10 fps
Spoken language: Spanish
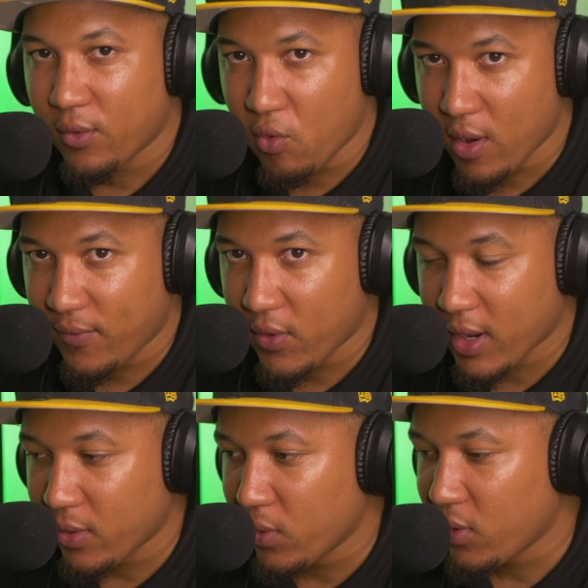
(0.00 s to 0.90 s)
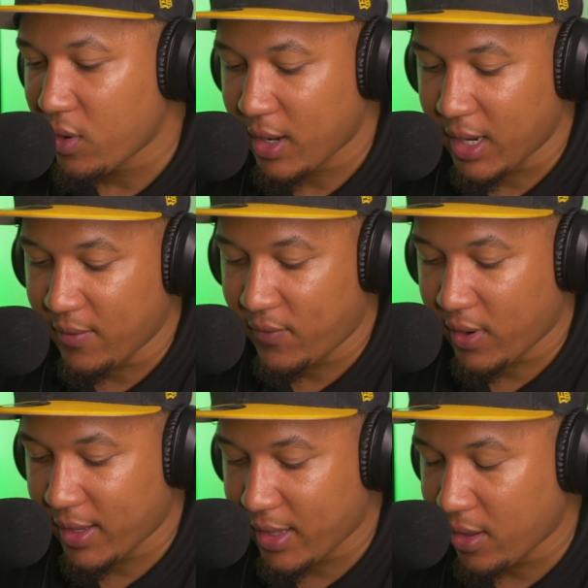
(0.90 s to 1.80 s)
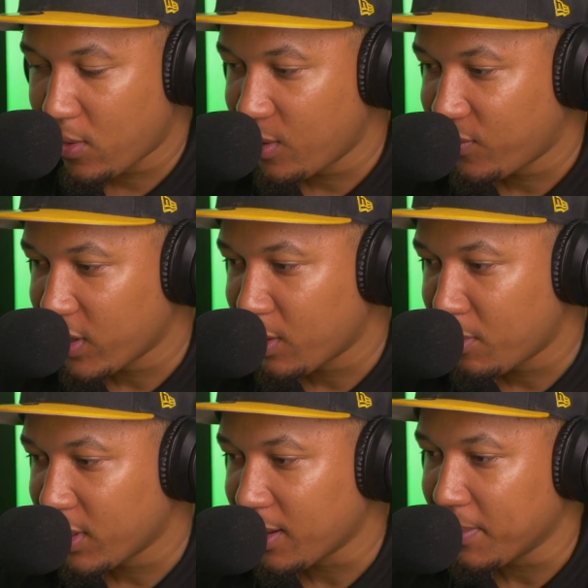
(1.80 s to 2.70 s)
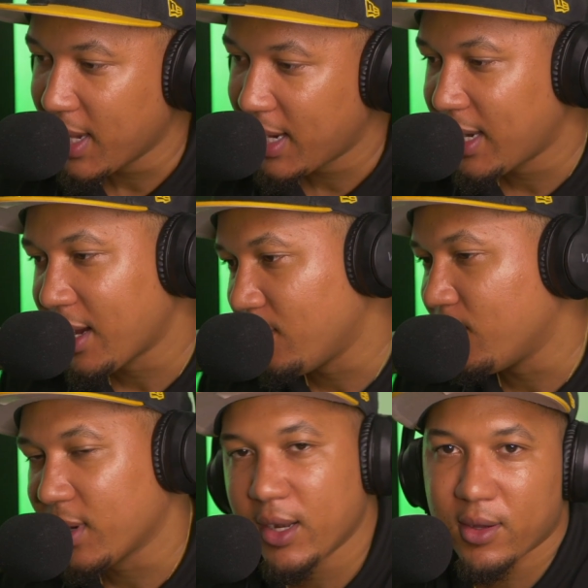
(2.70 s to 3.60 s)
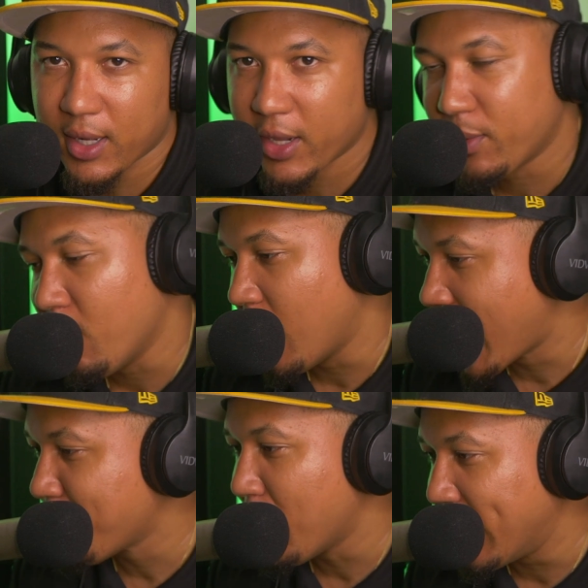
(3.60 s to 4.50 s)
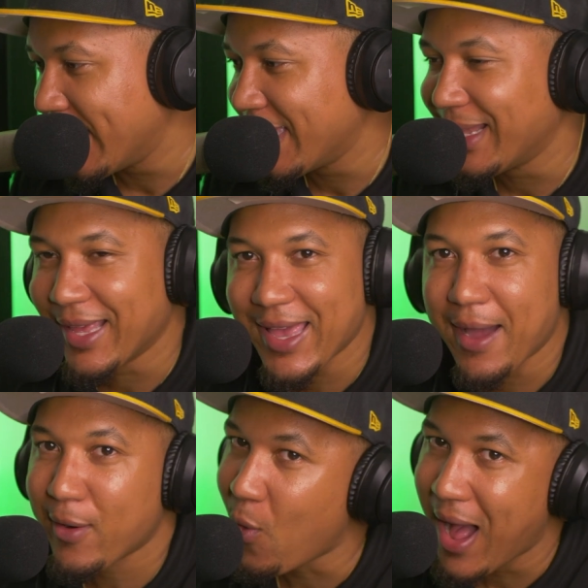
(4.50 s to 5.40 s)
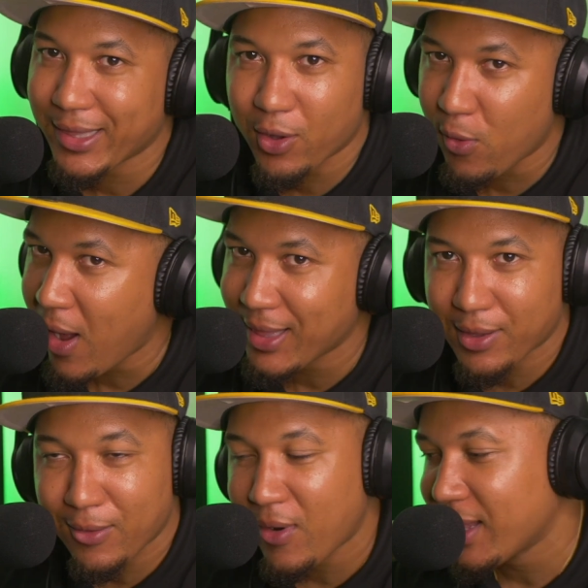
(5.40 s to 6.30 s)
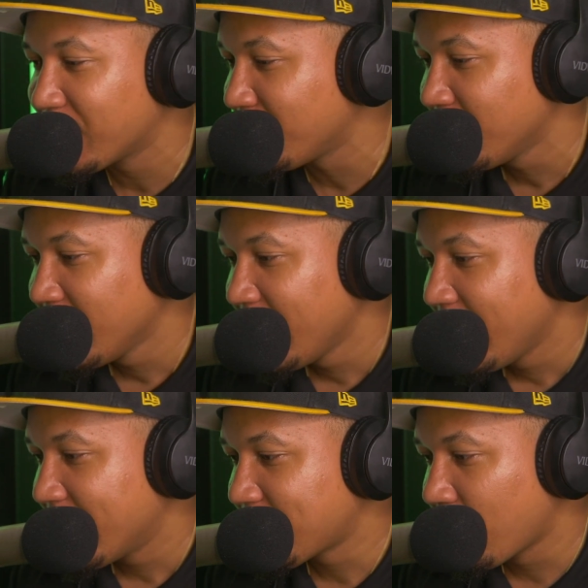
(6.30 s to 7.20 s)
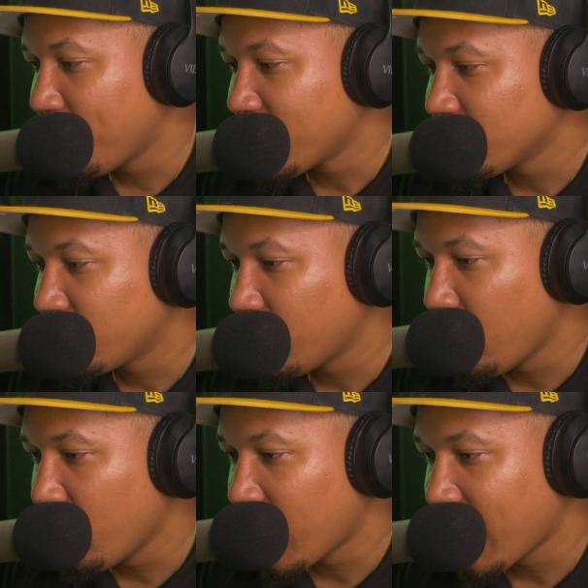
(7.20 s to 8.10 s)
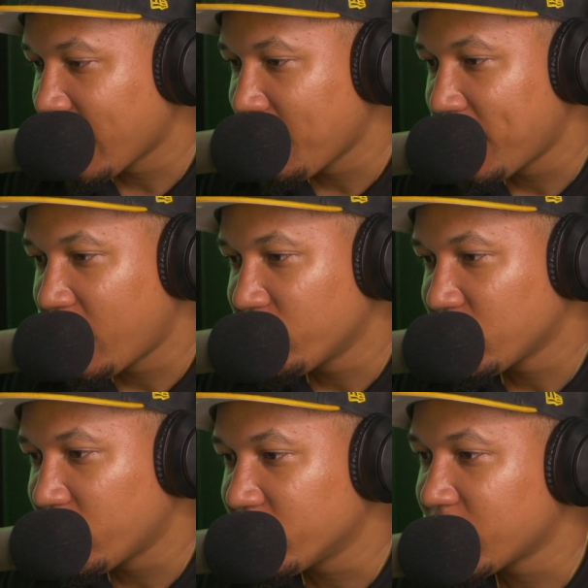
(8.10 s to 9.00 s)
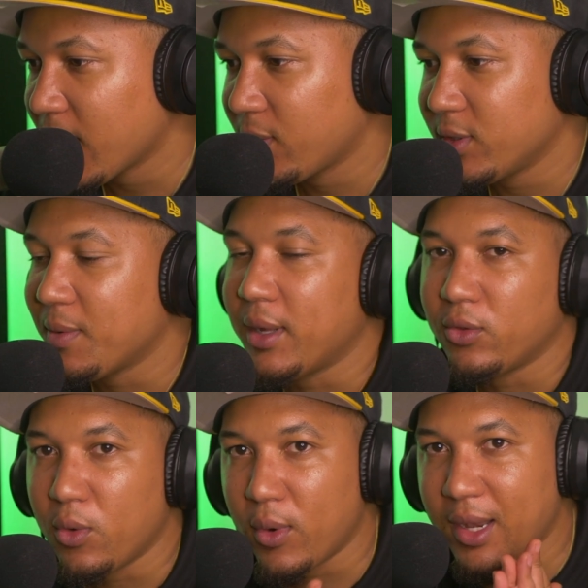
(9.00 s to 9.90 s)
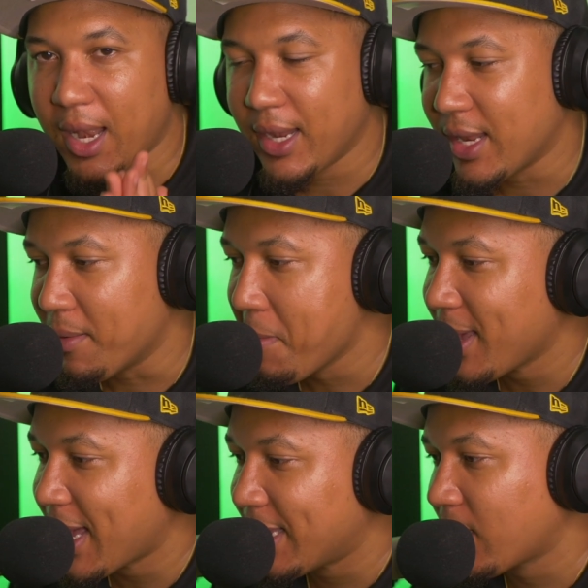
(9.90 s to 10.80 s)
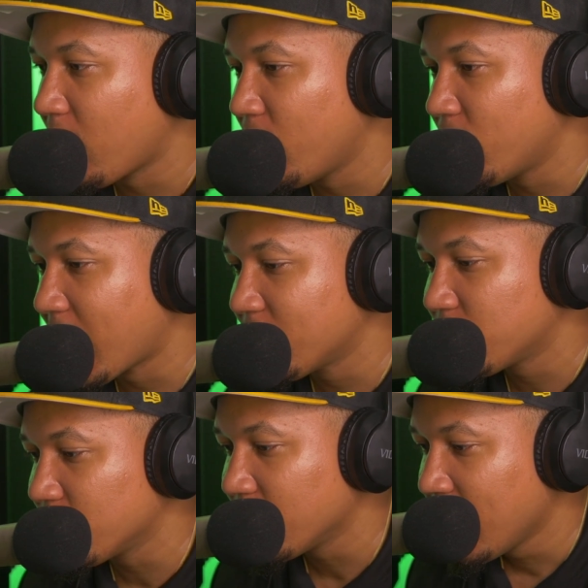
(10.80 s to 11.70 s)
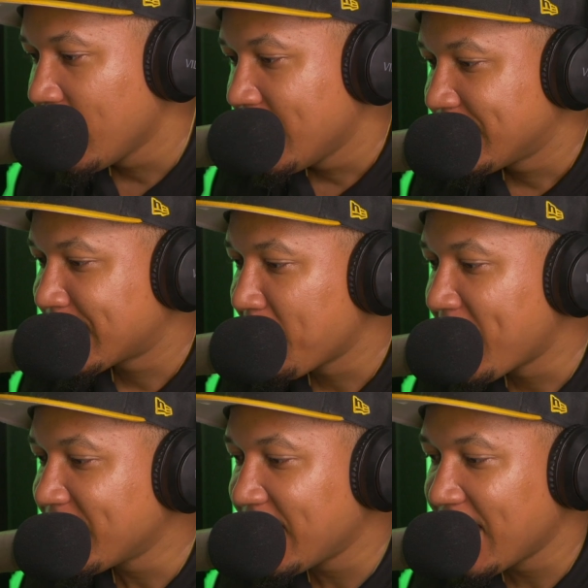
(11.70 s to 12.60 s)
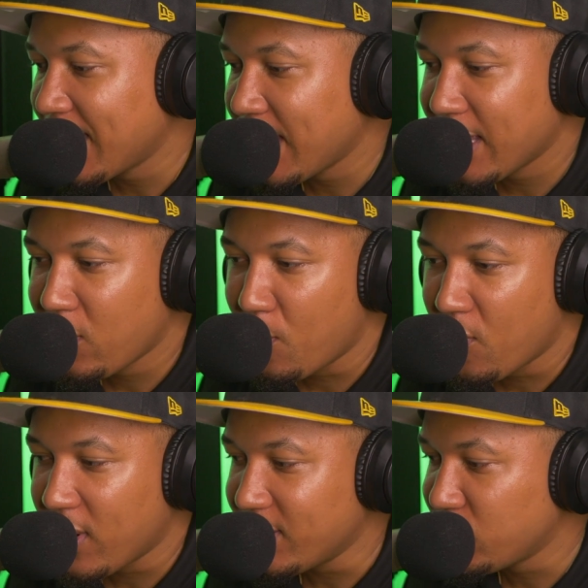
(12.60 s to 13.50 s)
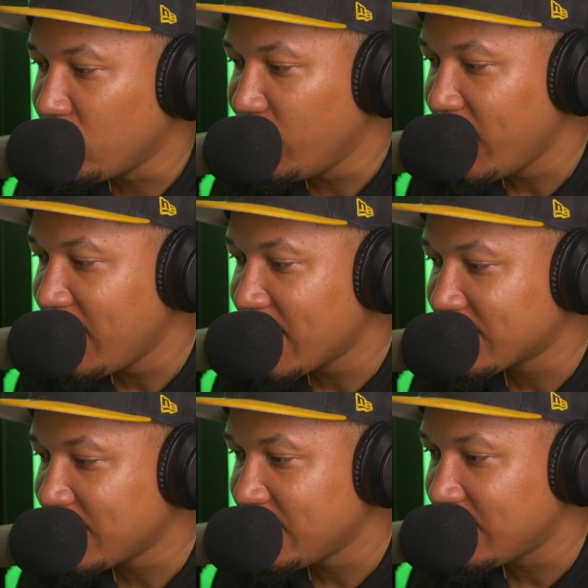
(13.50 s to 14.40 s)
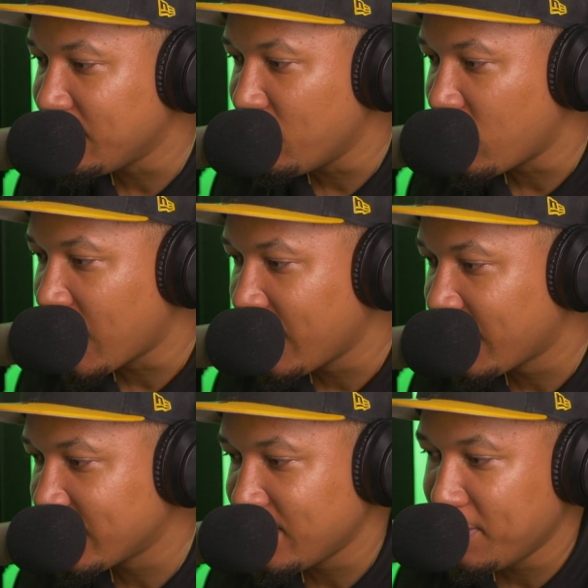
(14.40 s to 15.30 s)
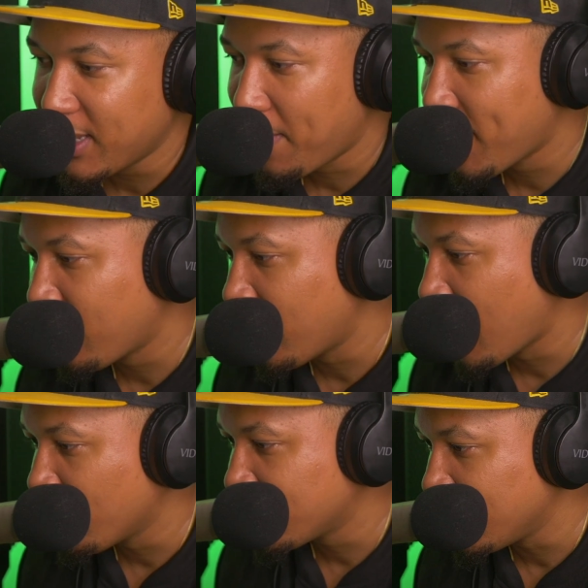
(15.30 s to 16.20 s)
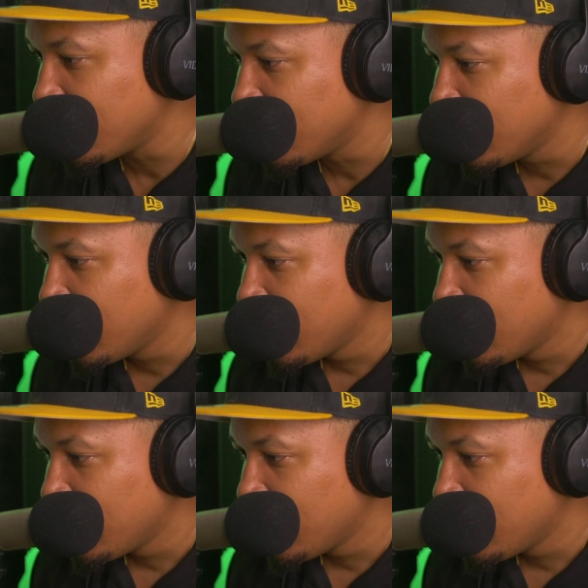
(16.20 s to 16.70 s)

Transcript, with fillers: un enfoque duro. El enfoque de Double fue como, digo, mierda, como, claro, que, como, amame Y el de ella, cuarto, cuarto, cuarto. Esa combinación tuvo dura, cada quien manejó su concepto y se mantuvo en la línea. A mí me encanta cuando una canción se mantiene como en su línea, así, sin bucada y que sin mirar para los lados, sin